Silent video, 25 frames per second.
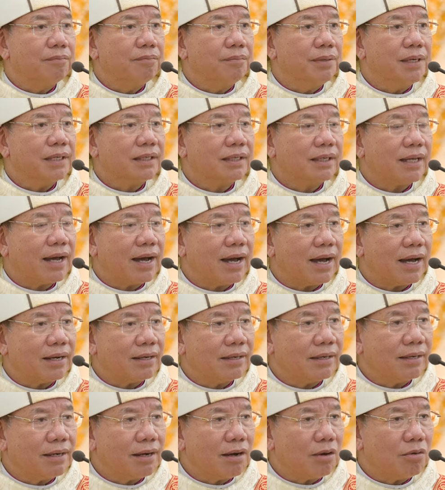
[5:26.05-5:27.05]
biết
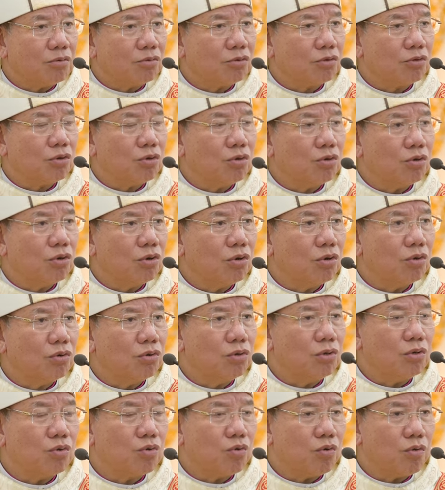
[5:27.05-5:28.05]
than khóc tội
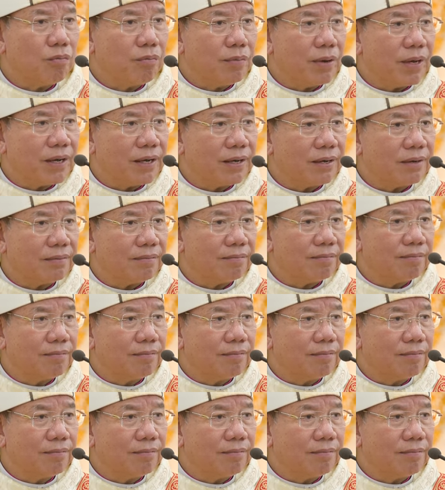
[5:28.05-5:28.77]
lỗi của mình.